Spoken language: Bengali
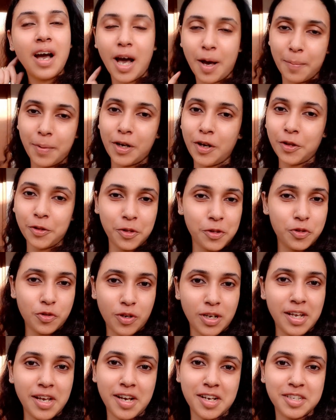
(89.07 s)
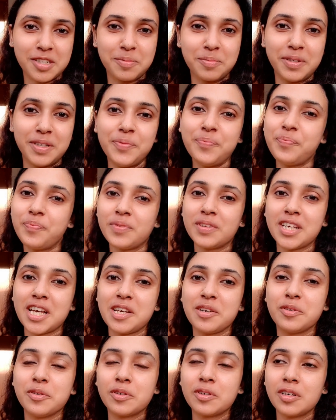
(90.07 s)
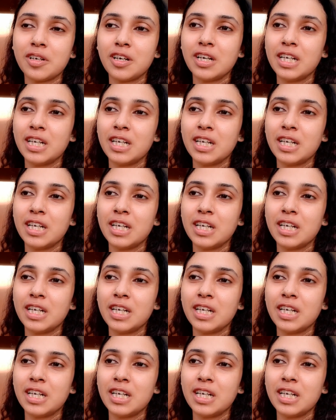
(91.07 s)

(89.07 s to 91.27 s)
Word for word: আবার হয়তো চলে আসবে যাই হোক